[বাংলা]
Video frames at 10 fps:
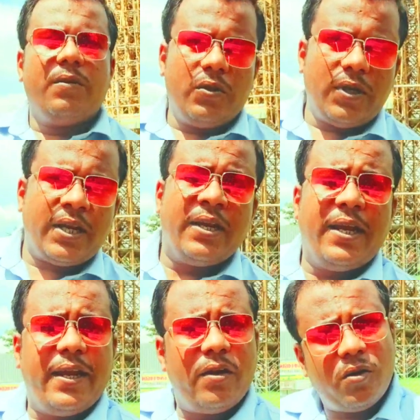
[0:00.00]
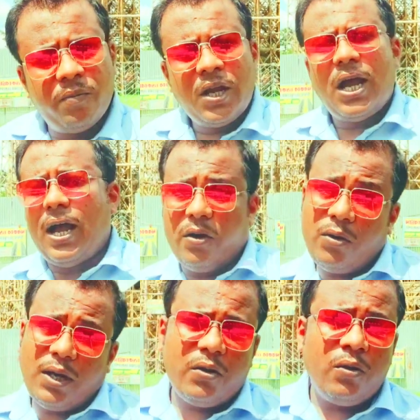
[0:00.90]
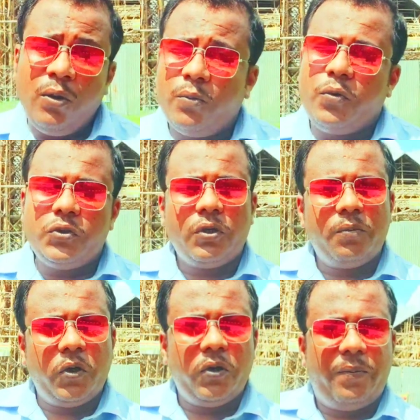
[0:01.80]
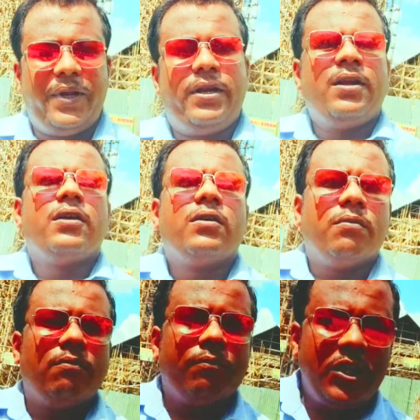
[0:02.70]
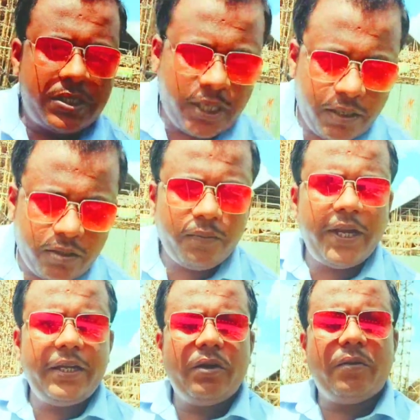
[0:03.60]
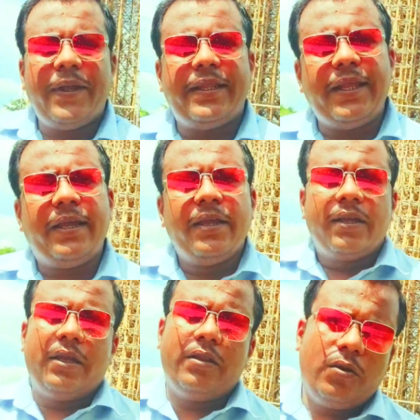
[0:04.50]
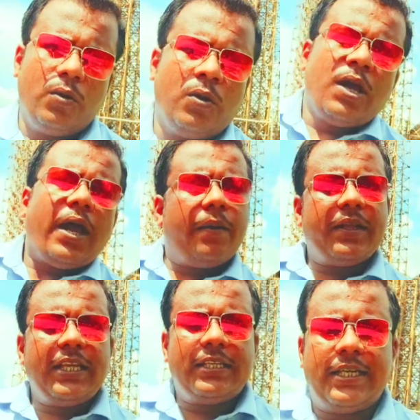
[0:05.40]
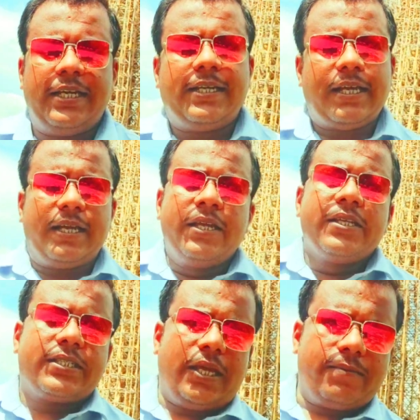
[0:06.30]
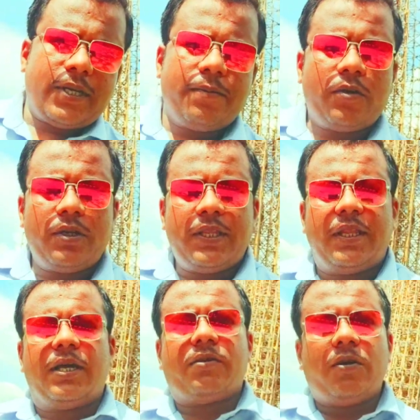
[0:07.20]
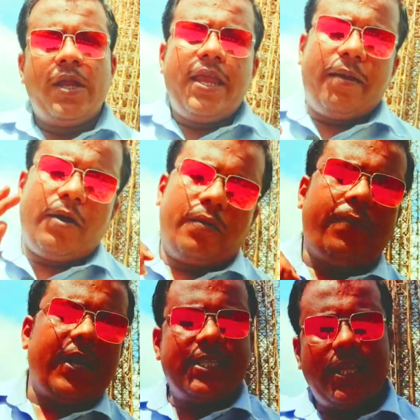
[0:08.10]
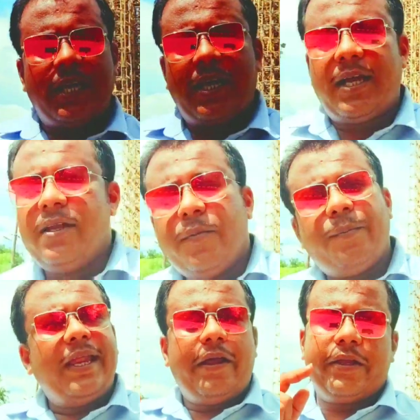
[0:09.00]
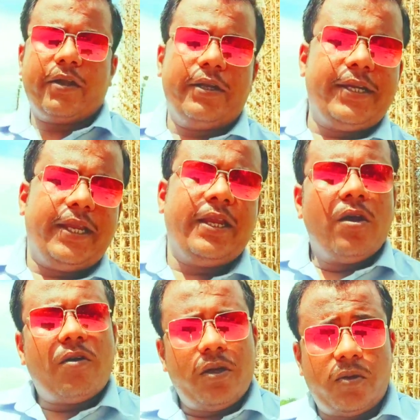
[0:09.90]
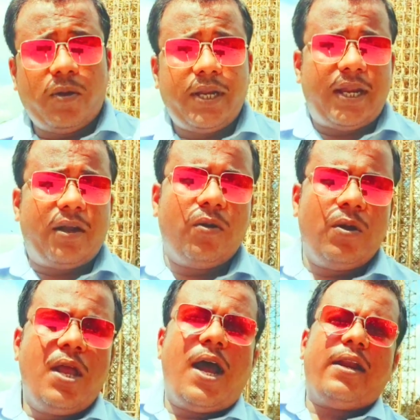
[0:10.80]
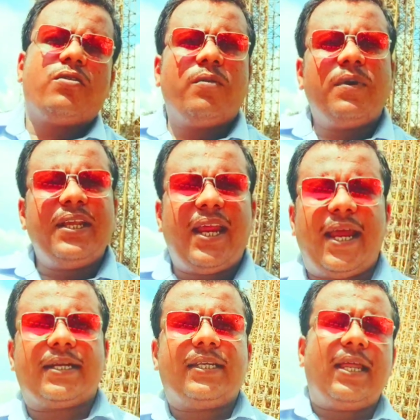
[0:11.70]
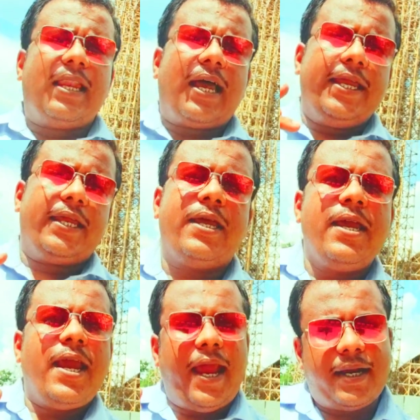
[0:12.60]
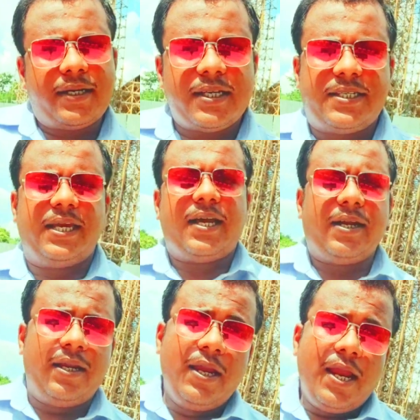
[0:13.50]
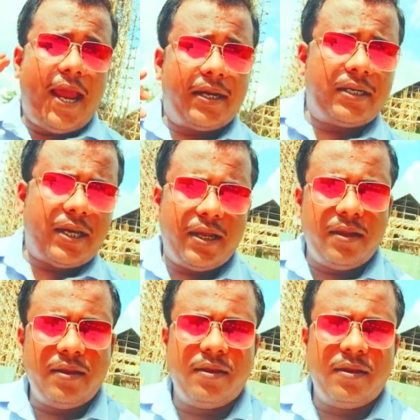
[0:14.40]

তো বন্ধুরা এরকম আরও আরও পুজোর মণ্ডপের বিস্তারিত ভিডিও পেতে কিন্তু আমাদের চ্যানেলটা সাবস্ক্রাইব করতে থাকো এবং পাশে থাকা বেল আইকনটি অন করে রাখো আর তোমাদের একটা লাইক একটা শেয়ার একটা